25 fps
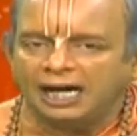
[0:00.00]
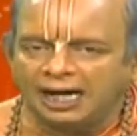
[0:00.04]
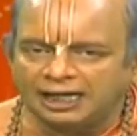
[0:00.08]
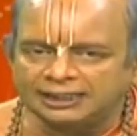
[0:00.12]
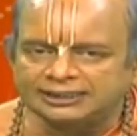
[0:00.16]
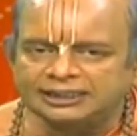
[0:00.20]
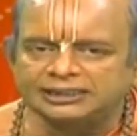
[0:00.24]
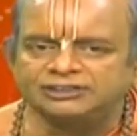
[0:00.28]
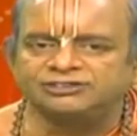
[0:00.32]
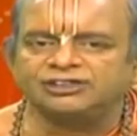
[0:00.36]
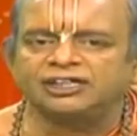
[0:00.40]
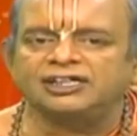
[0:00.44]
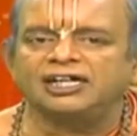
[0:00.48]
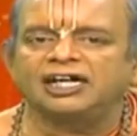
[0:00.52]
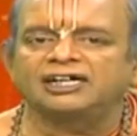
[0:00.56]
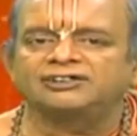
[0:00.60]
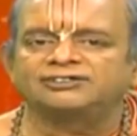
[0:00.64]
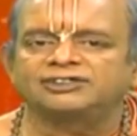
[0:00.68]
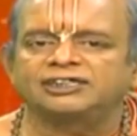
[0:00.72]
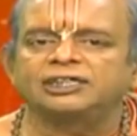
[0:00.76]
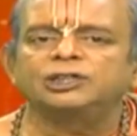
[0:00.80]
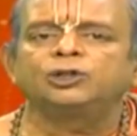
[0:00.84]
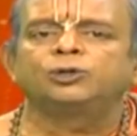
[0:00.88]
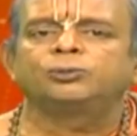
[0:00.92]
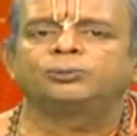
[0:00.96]
అది
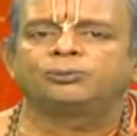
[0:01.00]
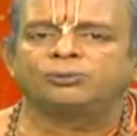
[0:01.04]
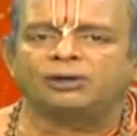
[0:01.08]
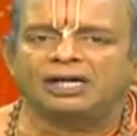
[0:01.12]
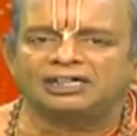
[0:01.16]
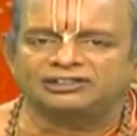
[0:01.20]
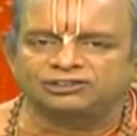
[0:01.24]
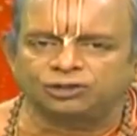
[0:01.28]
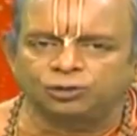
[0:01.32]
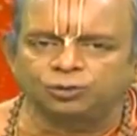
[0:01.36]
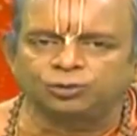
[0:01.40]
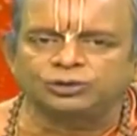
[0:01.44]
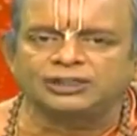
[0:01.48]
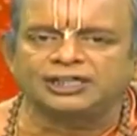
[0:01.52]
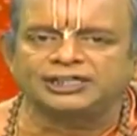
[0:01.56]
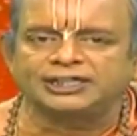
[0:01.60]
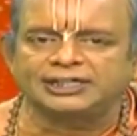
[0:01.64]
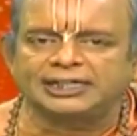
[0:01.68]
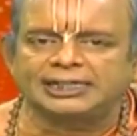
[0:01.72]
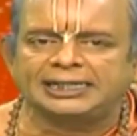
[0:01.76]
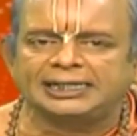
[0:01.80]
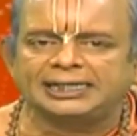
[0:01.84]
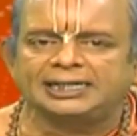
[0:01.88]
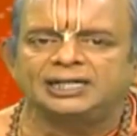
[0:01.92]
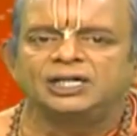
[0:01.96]
చేయాల్సిన ఉపవాసం
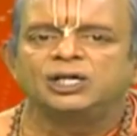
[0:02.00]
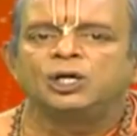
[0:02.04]
ఉండండి